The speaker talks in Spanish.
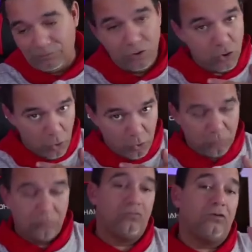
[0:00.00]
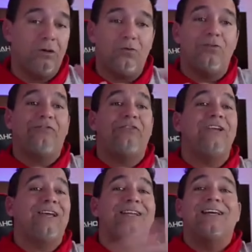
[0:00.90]
Yo, usted
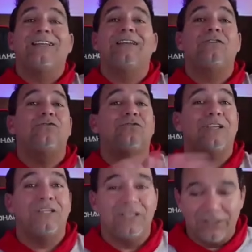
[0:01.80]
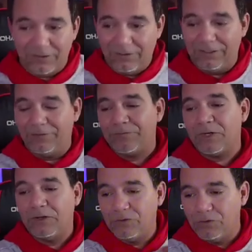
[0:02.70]
confía en el canal que usted quiera, ¿vale?
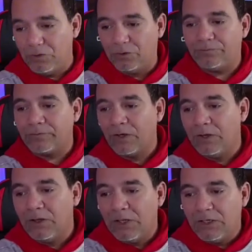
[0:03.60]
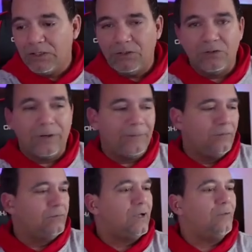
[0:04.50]
Yo y una,
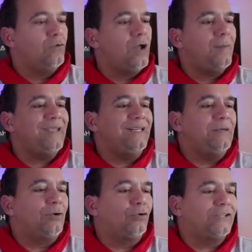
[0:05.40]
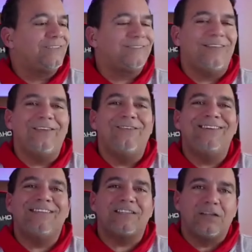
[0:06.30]
una, una mini protesta de
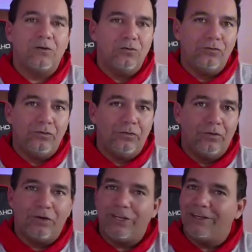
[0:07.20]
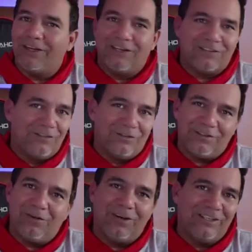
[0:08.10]
20 segundos. Oye, así no
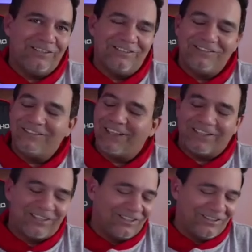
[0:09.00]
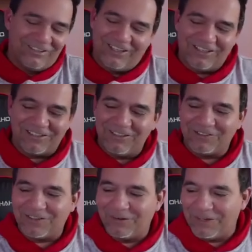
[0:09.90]
se vale. No, no, no, no, así
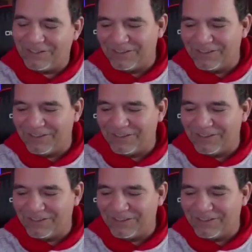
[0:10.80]
no se vale.